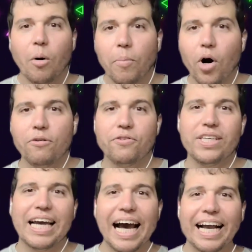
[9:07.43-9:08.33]
Por
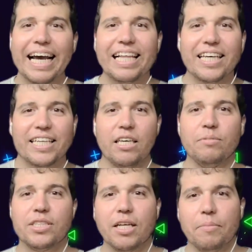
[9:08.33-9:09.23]
fim, a Gala
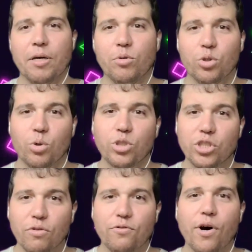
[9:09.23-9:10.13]
Games também mudou
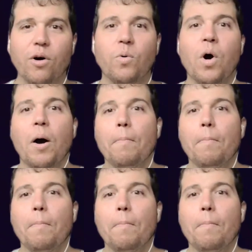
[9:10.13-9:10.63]
seu foco